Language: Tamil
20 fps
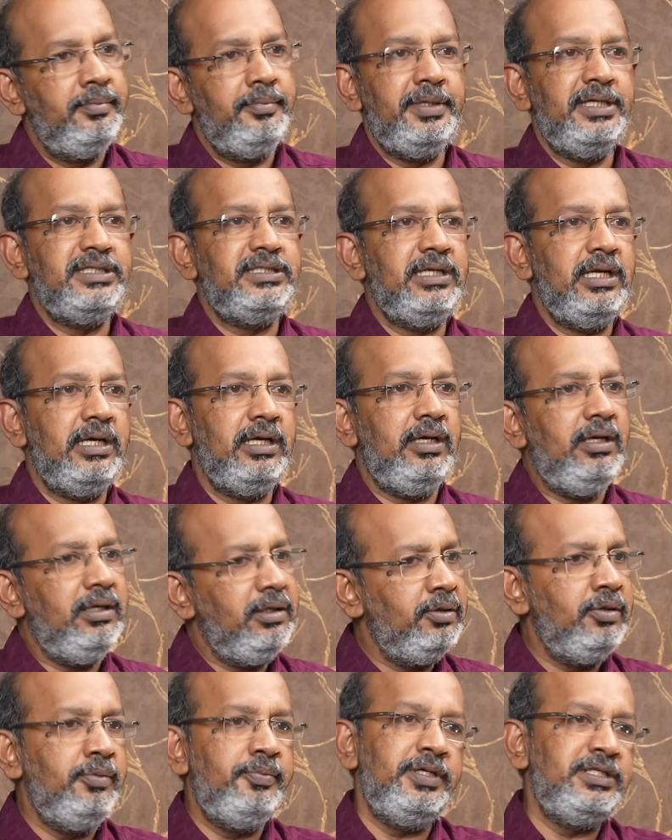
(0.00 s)
பேசுனாங்க
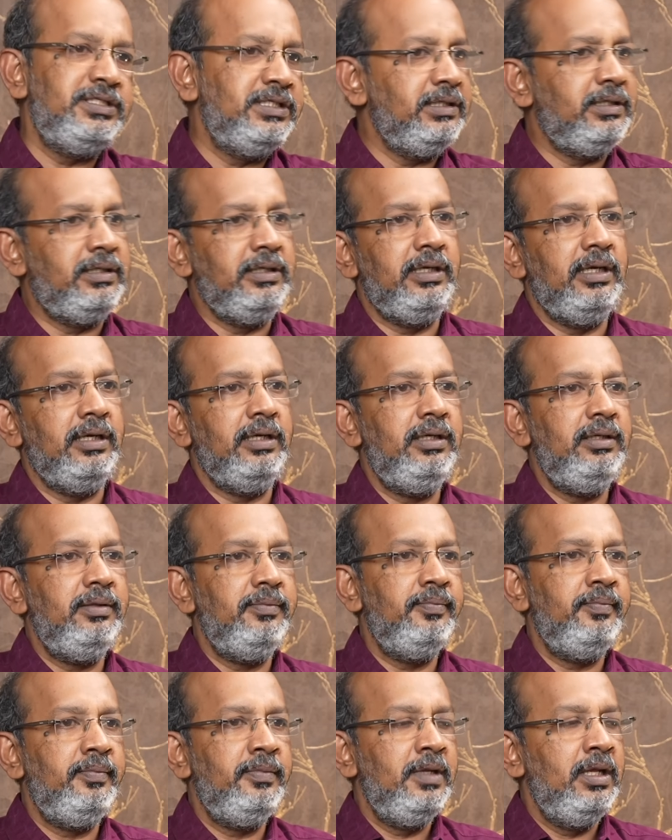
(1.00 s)
இன்னும் பேசிக்கிட்டு இருக்காங்க
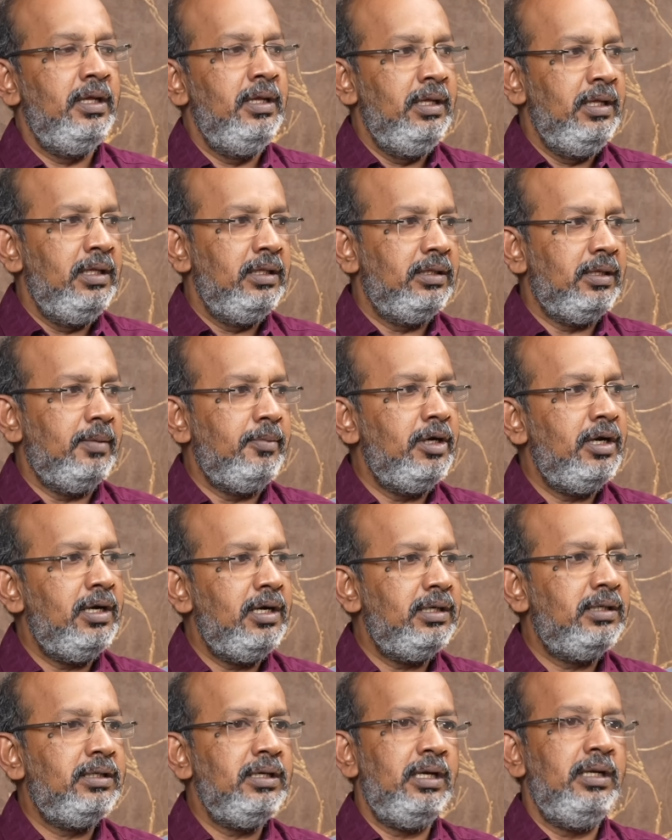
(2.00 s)

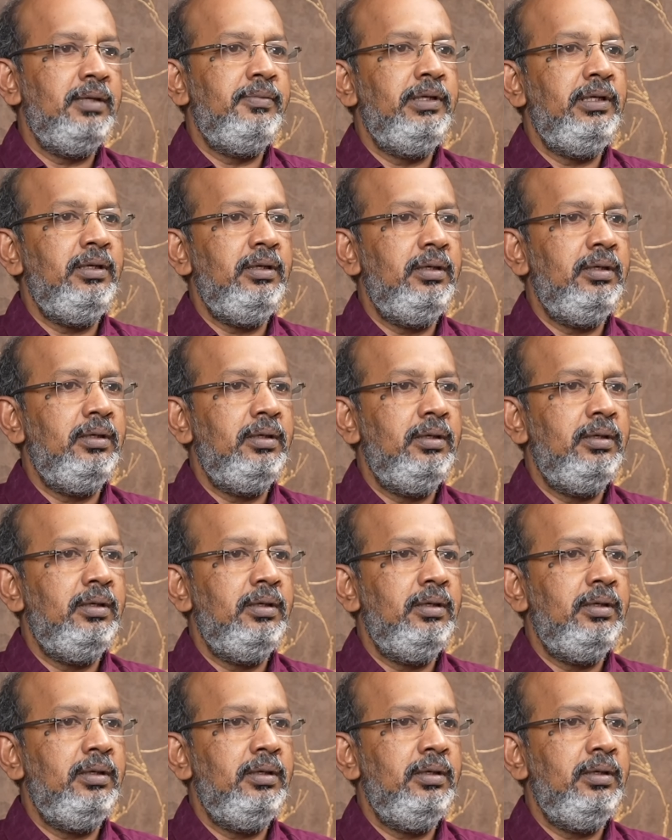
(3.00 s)
தமிழ்நாட்டு அளவில்